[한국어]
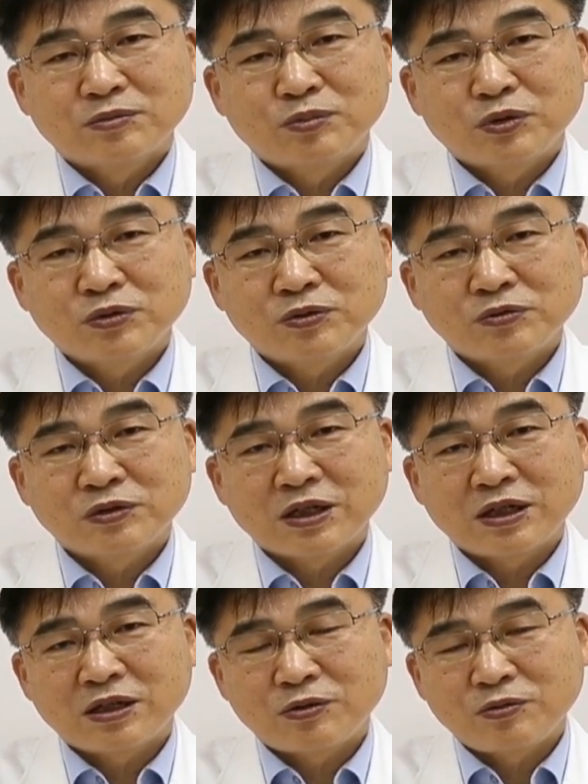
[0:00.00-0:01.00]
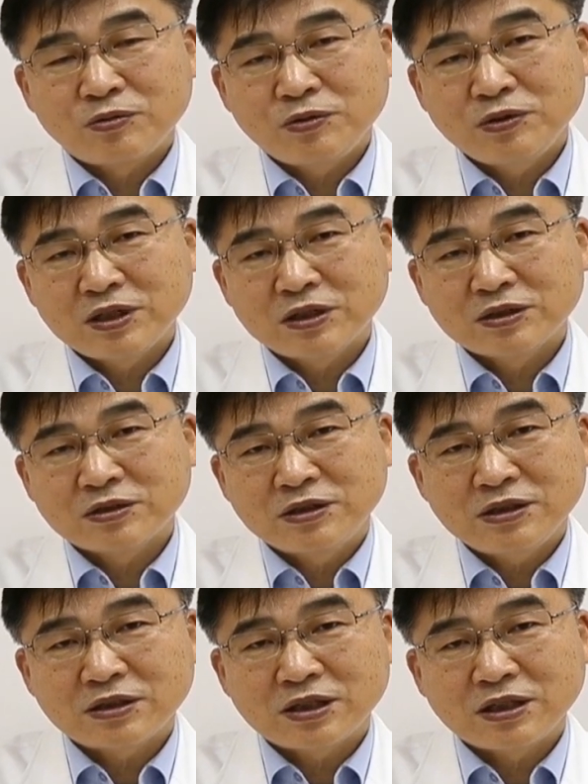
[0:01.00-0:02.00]
보통 우리가 5일에서
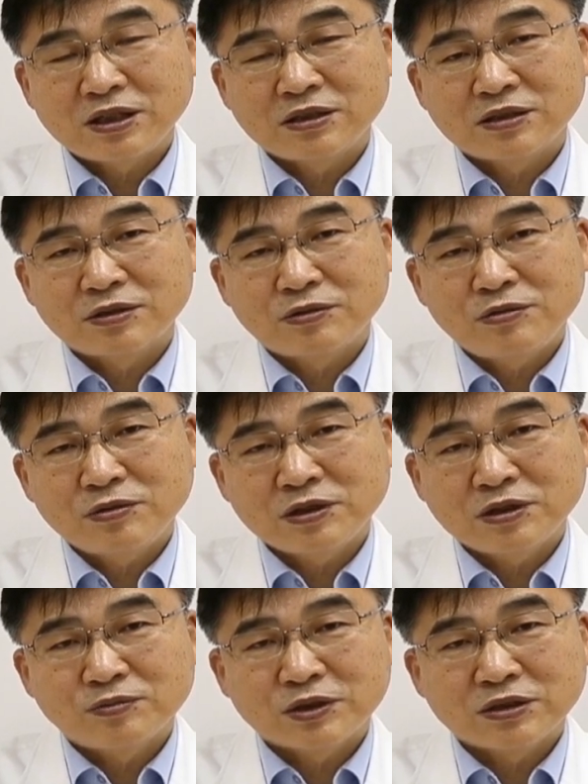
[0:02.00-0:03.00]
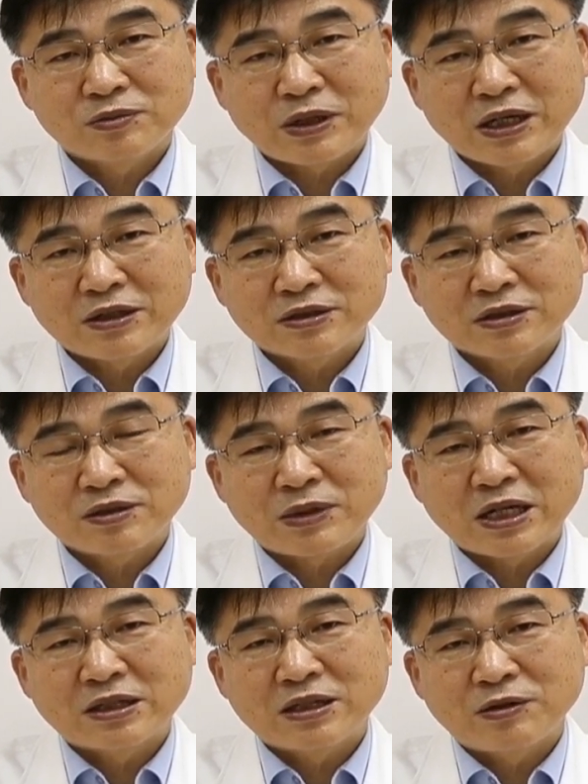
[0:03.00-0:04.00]
7일 사이에 이제 호흡기 검체에서 바이러스가
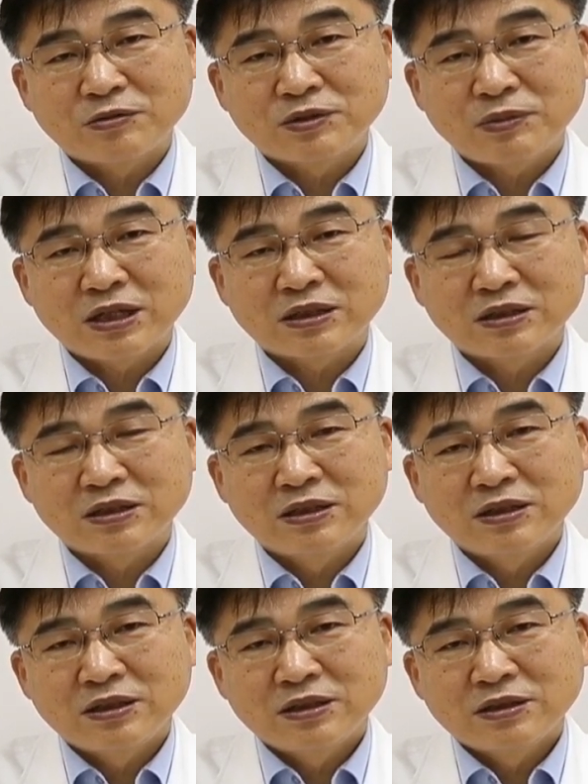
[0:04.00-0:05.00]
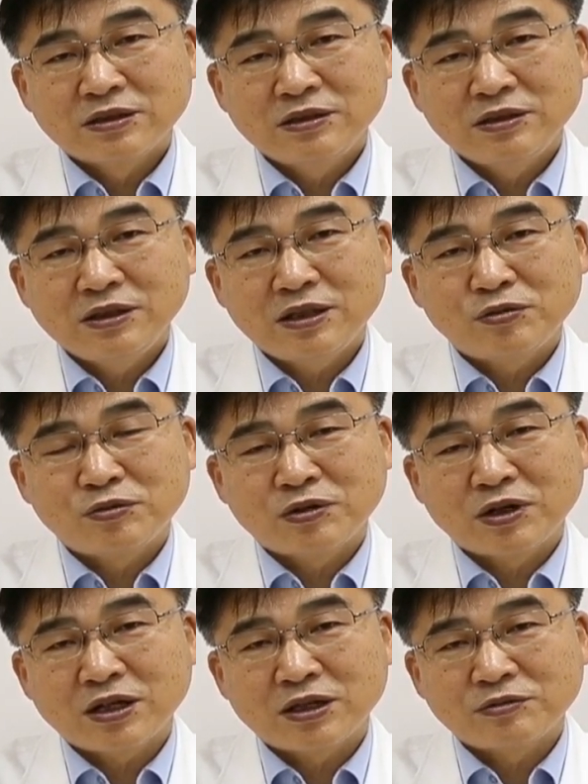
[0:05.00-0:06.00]
많이 나오지만 의외로
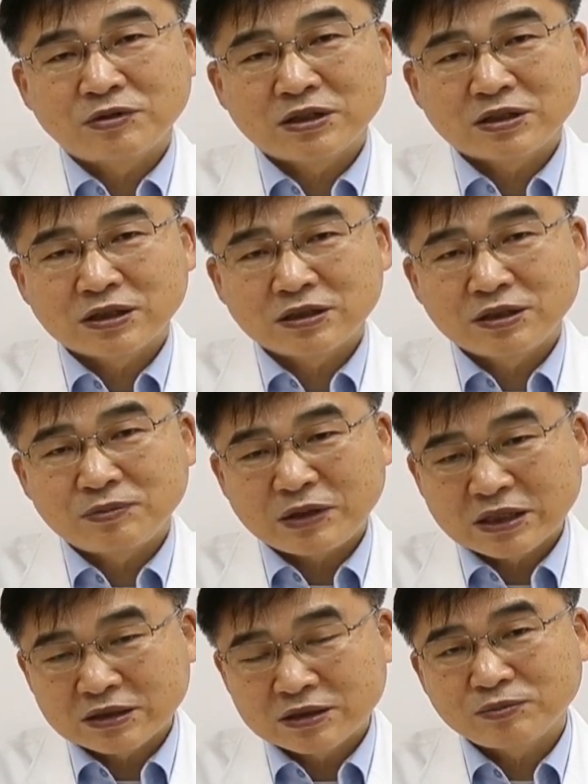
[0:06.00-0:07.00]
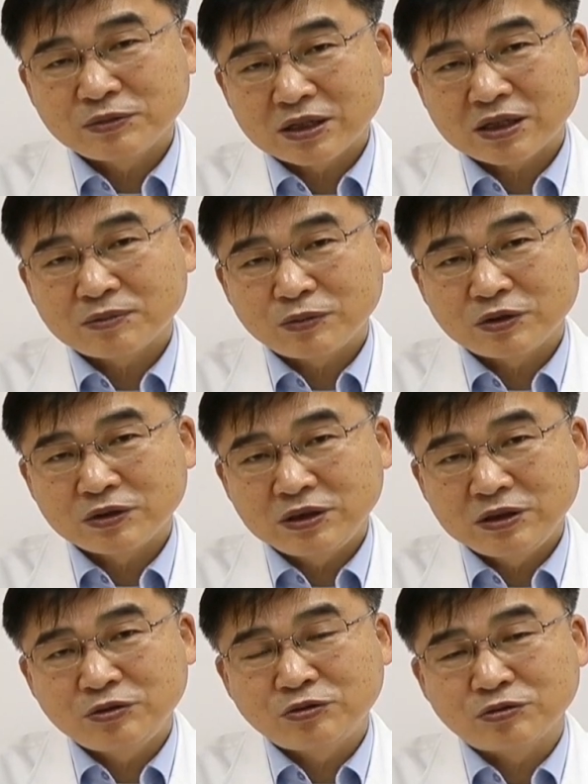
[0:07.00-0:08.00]
오래가는 환자들이 많습니다. 뭐
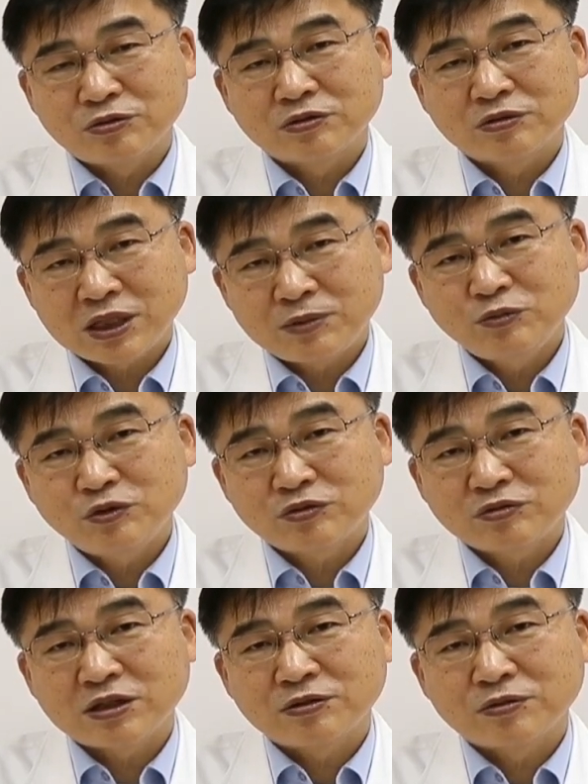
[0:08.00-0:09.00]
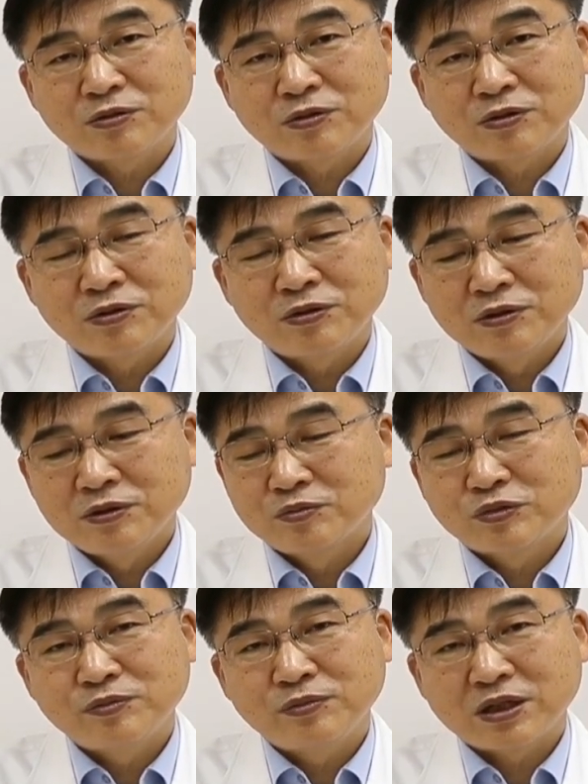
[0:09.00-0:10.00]
2주, 3주까지도
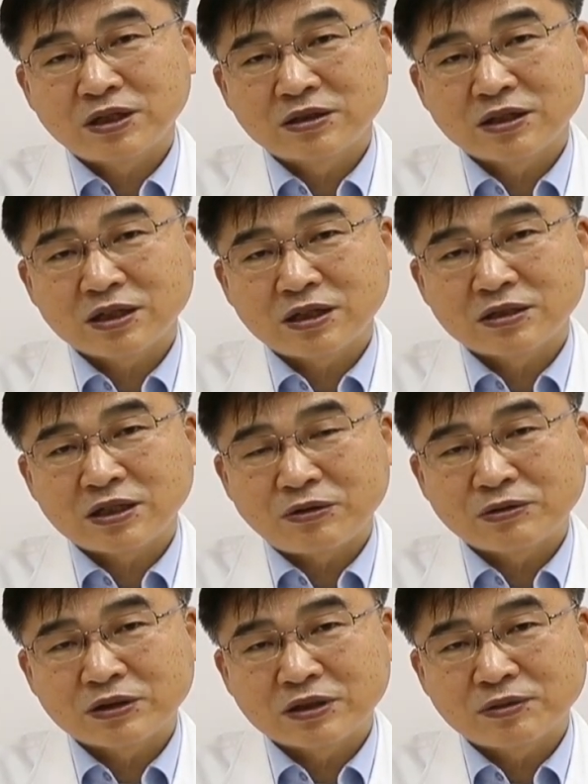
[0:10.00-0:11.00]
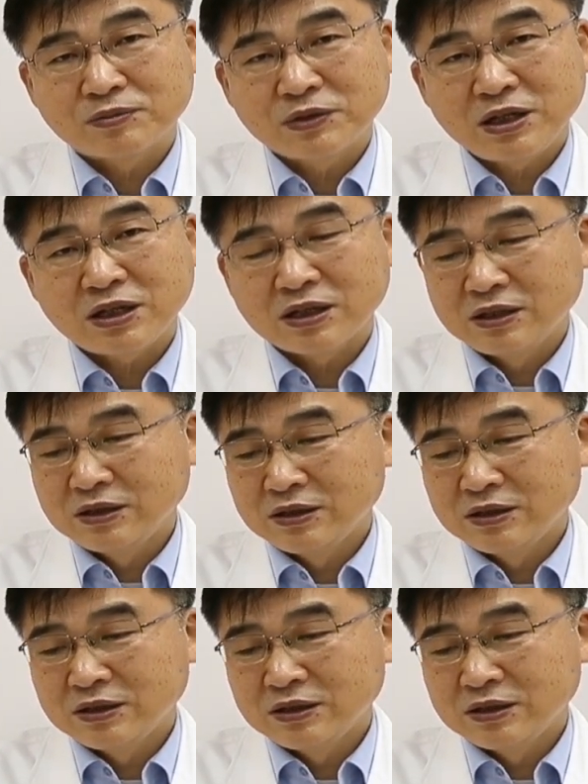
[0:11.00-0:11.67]
분비가 늦게까지 나오기 때문에